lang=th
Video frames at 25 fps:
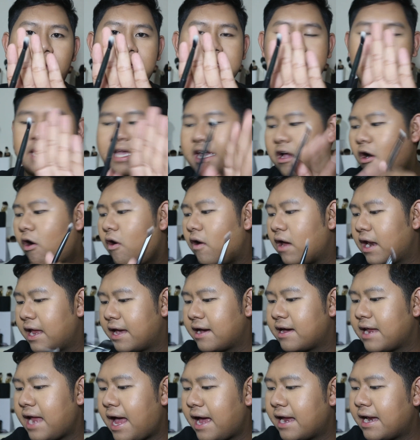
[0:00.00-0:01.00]
ว่าจะยี่ห้ออะไร
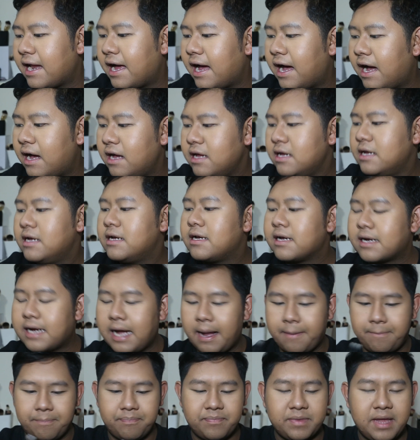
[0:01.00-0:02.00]
ก็ได้นะคะกับ